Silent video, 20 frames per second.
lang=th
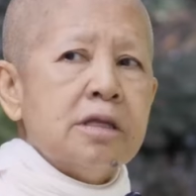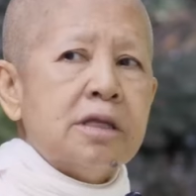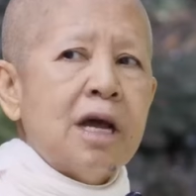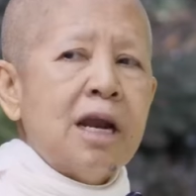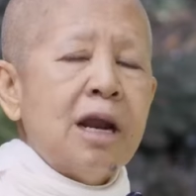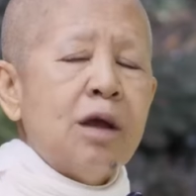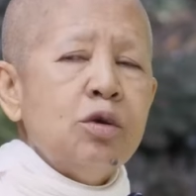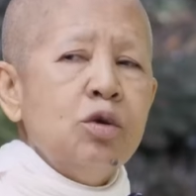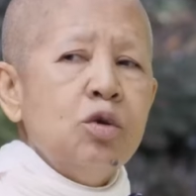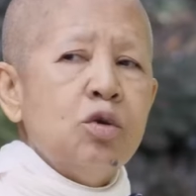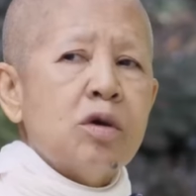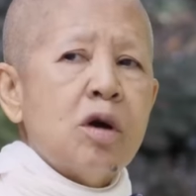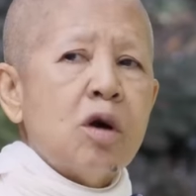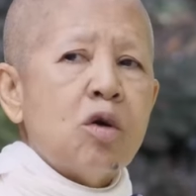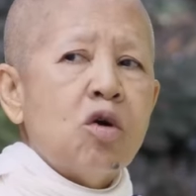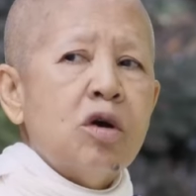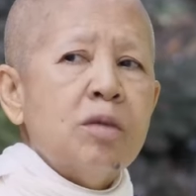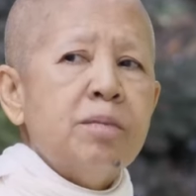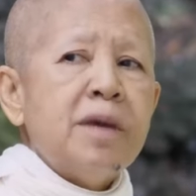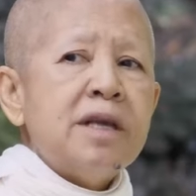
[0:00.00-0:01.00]
อถ้าเราอยู่กับ
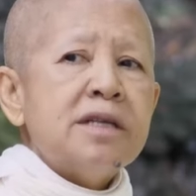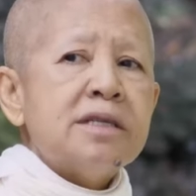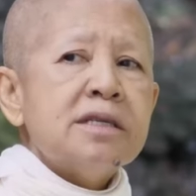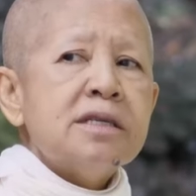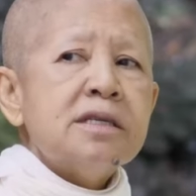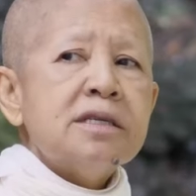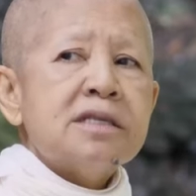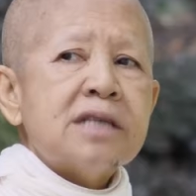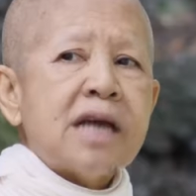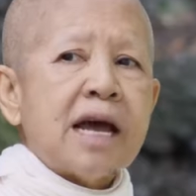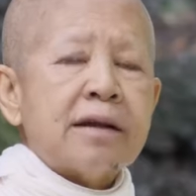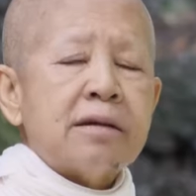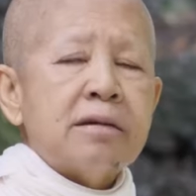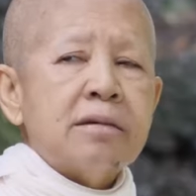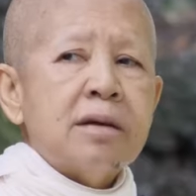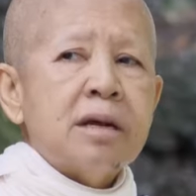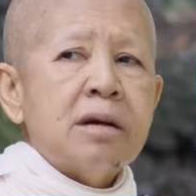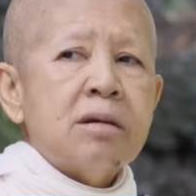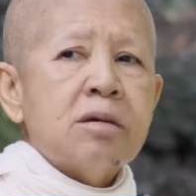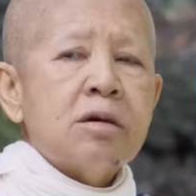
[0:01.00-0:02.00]
คนไม่ซื่อสัตย์
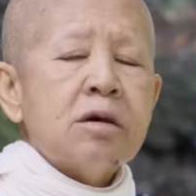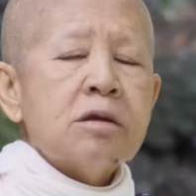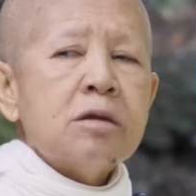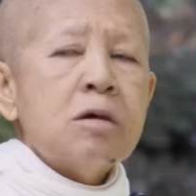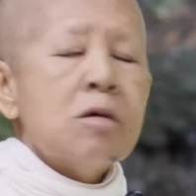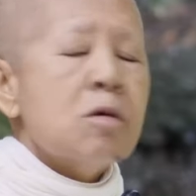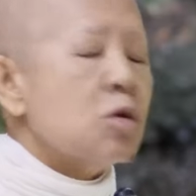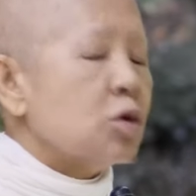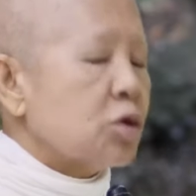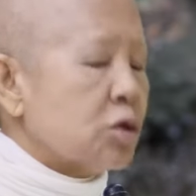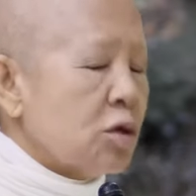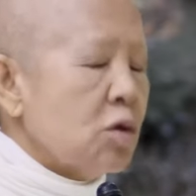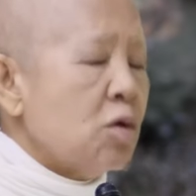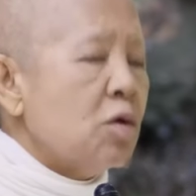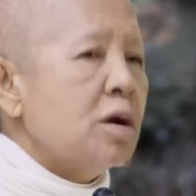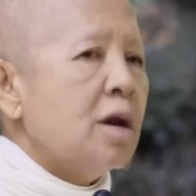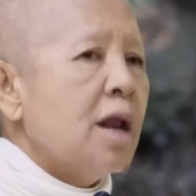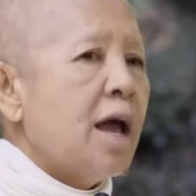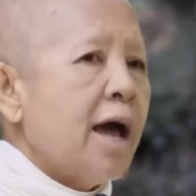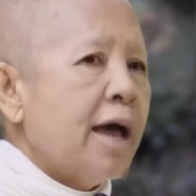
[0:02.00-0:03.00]
เราก็ต้องอดท
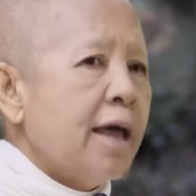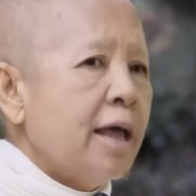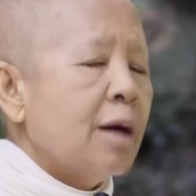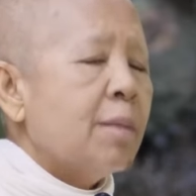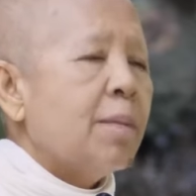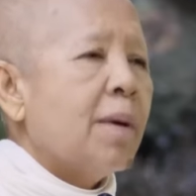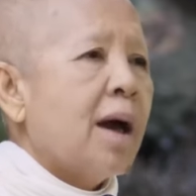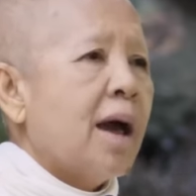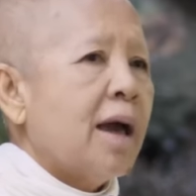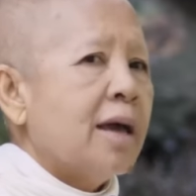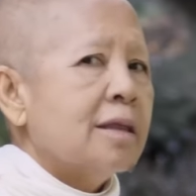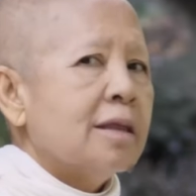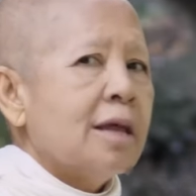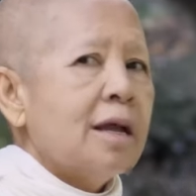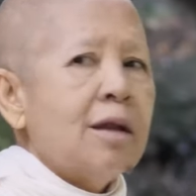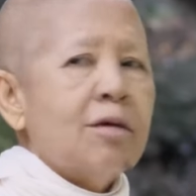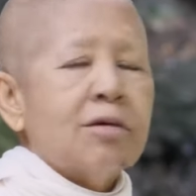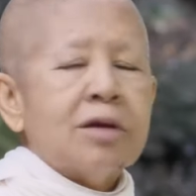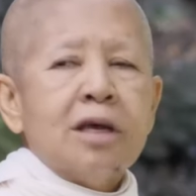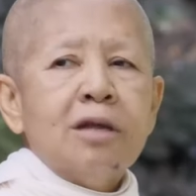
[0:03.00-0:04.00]
นและให้อภัยถ้า
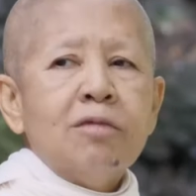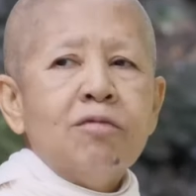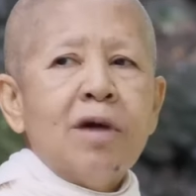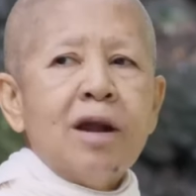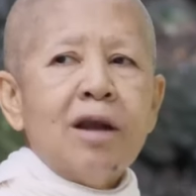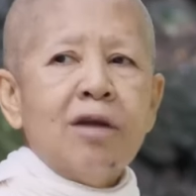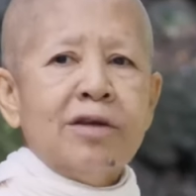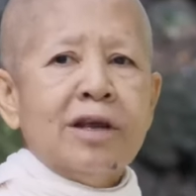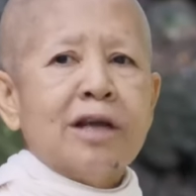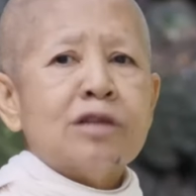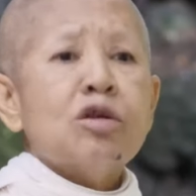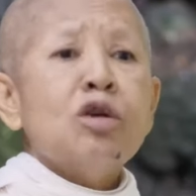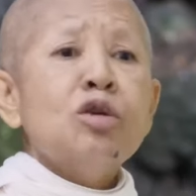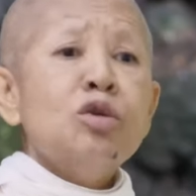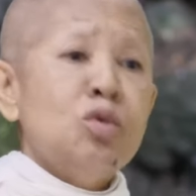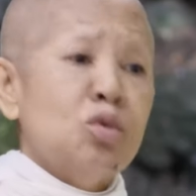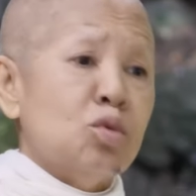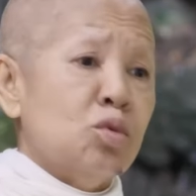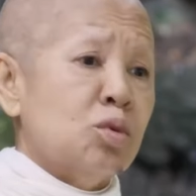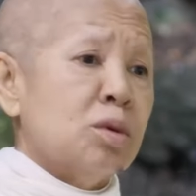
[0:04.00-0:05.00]
เราคิดว่าเรายังต้อง
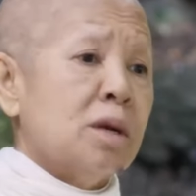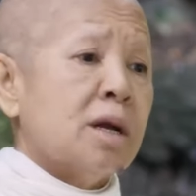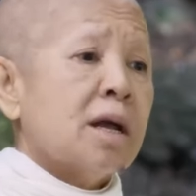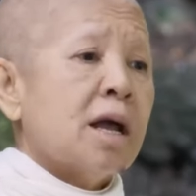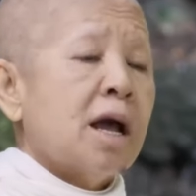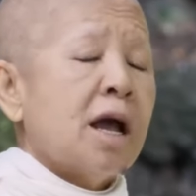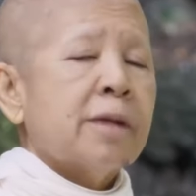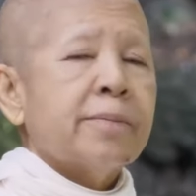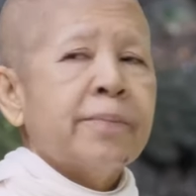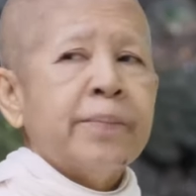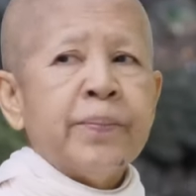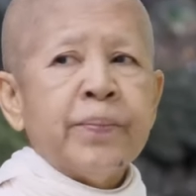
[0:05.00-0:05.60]
อยู่นะคะ